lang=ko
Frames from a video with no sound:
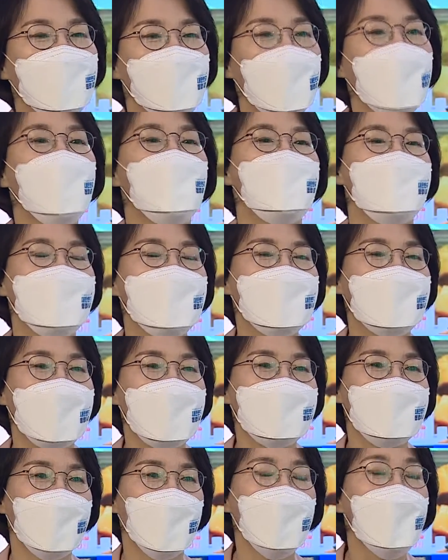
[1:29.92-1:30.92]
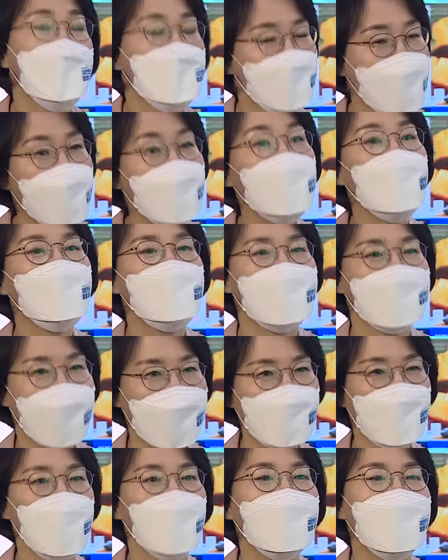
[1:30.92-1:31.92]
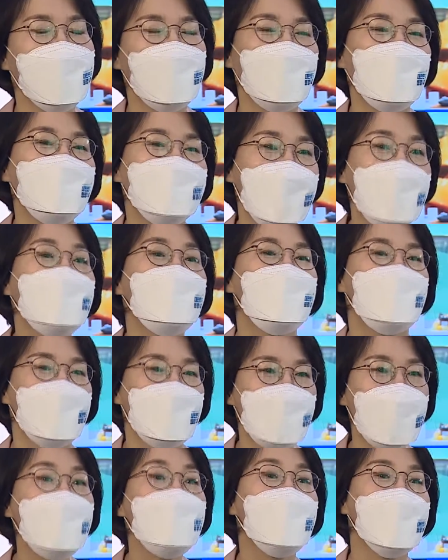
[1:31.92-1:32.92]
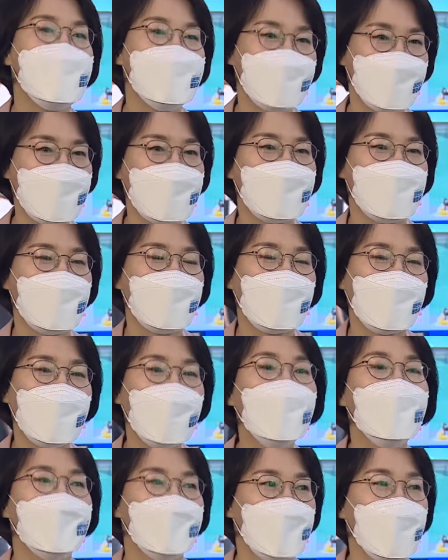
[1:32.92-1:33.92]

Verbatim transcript: 농어민들께서 판로를 개척하고 상품을 판매할 수 있도록